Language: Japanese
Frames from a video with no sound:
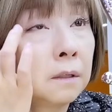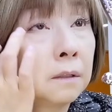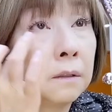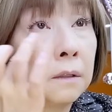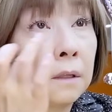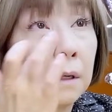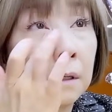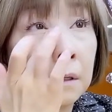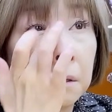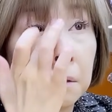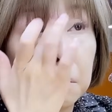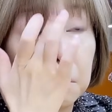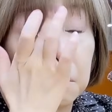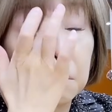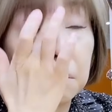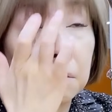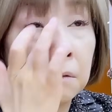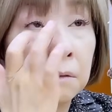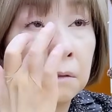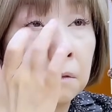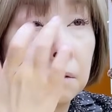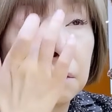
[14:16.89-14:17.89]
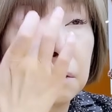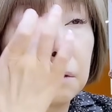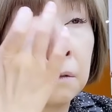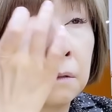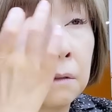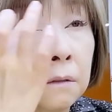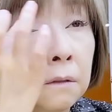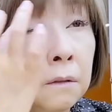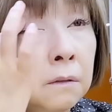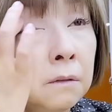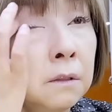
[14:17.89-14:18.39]
なんか、
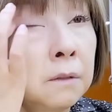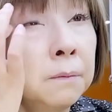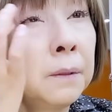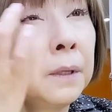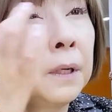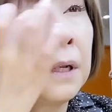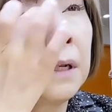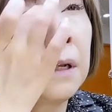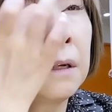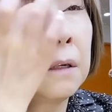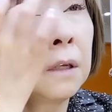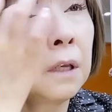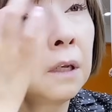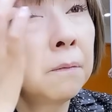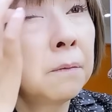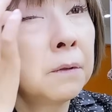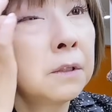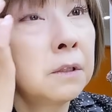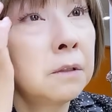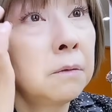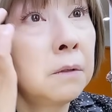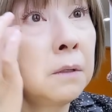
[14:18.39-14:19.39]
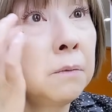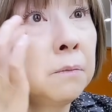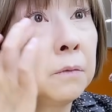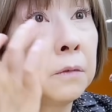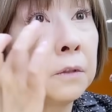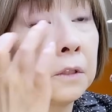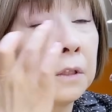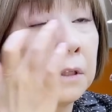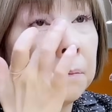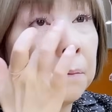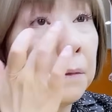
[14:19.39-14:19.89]
滑らなければ滑る
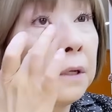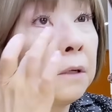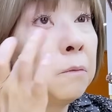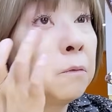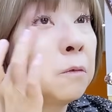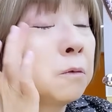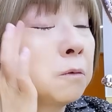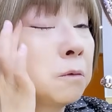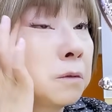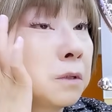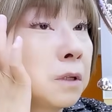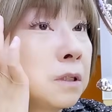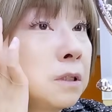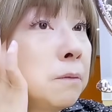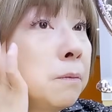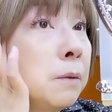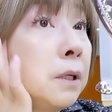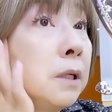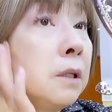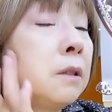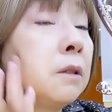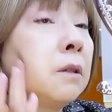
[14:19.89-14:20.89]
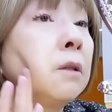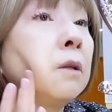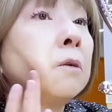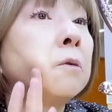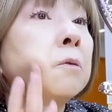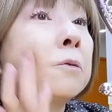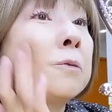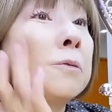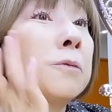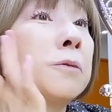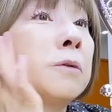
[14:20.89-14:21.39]
ものを足せばいいってい
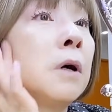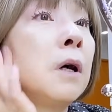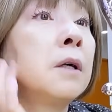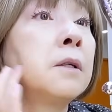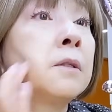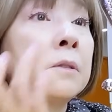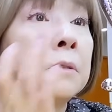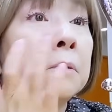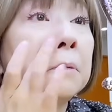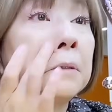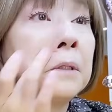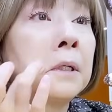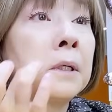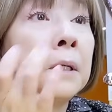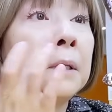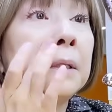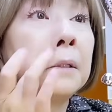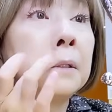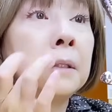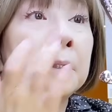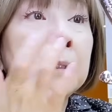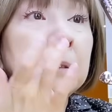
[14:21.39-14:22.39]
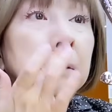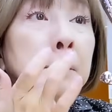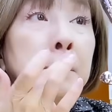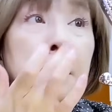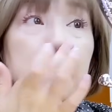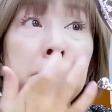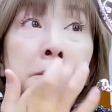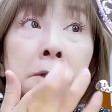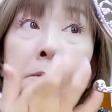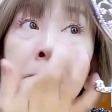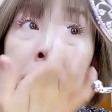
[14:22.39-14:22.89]
う、その発想だけなんですよ、
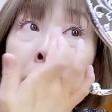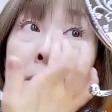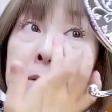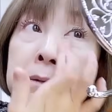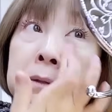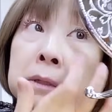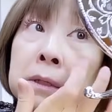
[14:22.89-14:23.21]
私の場合は